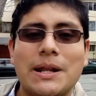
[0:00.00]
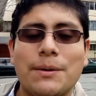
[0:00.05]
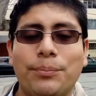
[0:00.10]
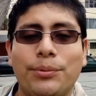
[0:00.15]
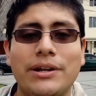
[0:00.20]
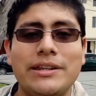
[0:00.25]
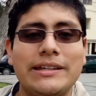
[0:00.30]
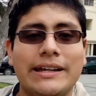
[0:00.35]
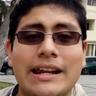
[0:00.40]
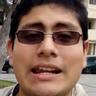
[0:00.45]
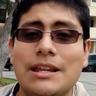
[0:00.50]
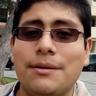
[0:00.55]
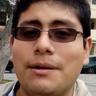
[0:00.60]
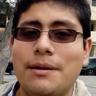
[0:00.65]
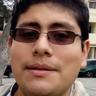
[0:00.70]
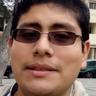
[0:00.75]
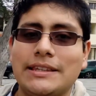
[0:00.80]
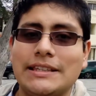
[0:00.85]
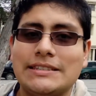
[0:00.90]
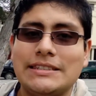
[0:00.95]
Para poder llegar a nivel
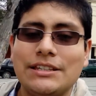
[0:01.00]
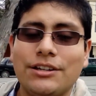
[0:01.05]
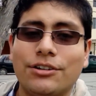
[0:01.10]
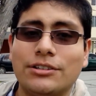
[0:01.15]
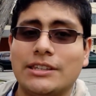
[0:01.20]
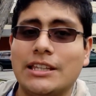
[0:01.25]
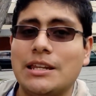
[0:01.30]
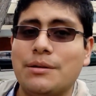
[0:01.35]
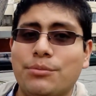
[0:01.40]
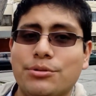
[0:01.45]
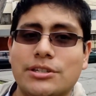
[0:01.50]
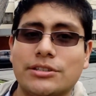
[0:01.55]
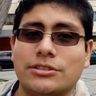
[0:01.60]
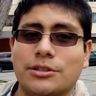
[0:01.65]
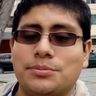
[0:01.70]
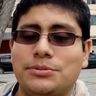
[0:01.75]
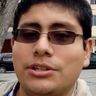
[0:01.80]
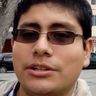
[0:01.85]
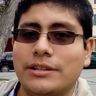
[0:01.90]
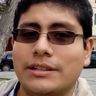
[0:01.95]
25 tienen muchas
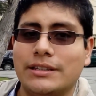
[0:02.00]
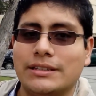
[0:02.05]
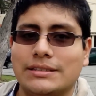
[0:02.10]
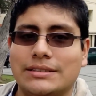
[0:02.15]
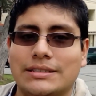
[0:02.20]
opciones.